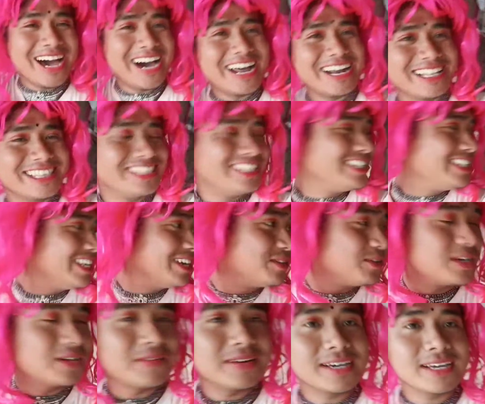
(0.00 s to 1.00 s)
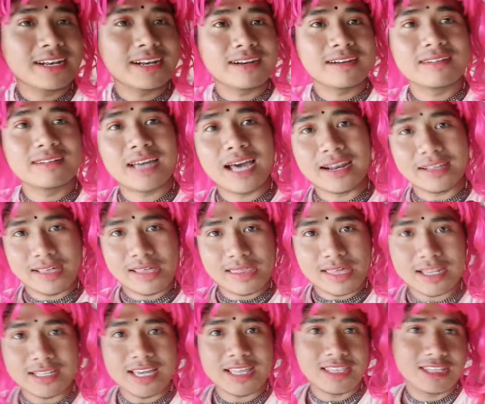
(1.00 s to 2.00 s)
আর দিদি এখন আমাকে আর কি
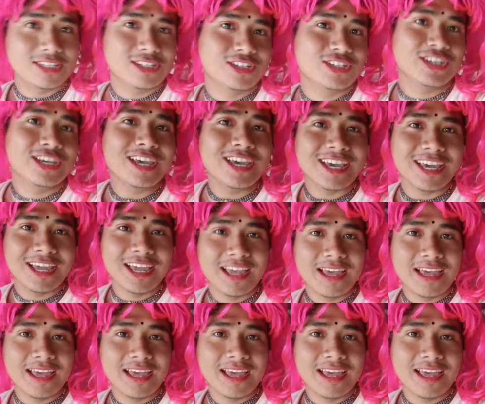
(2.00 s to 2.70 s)
সাজা দিচ্ছে